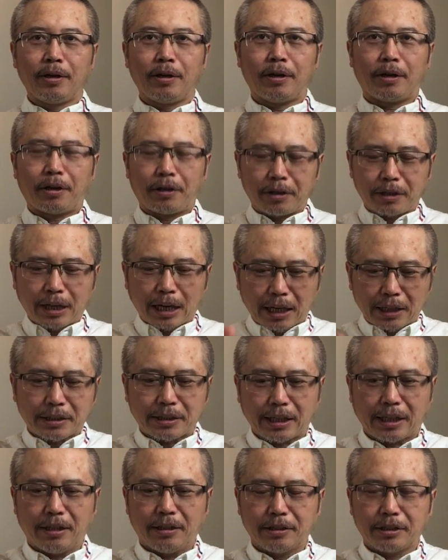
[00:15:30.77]
而他
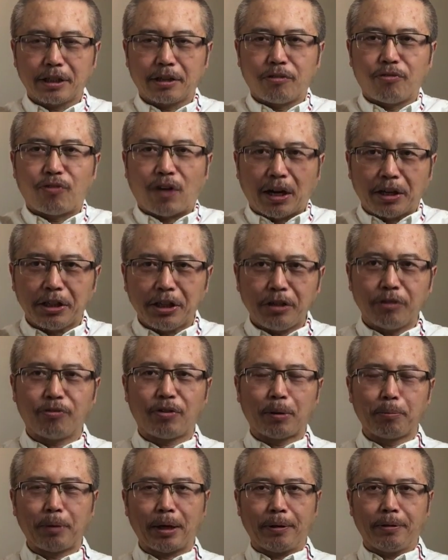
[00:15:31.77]
在这个防疫
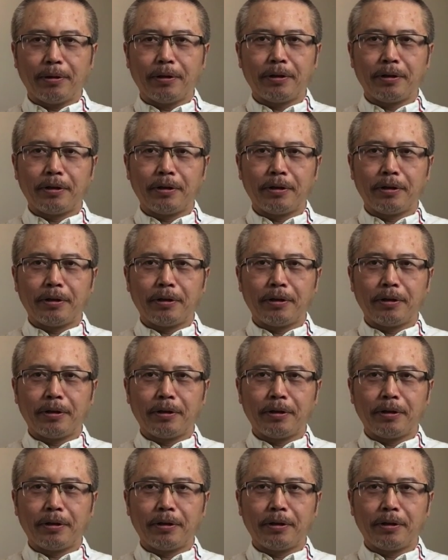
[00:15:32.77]
方面